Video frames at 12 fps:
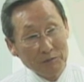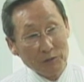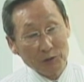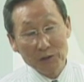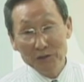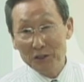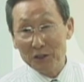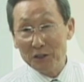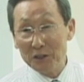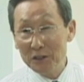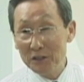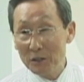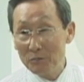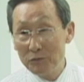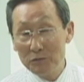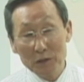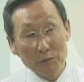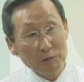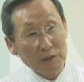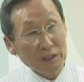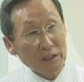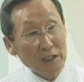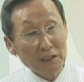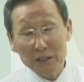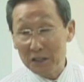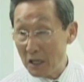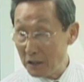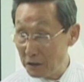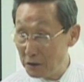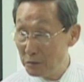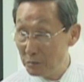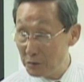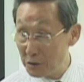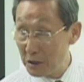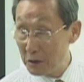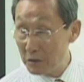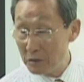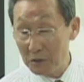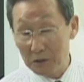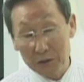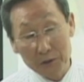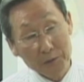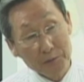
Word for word: 모든 전기 제품과 우리 인간이 다른 건 뭐냐고 하면요,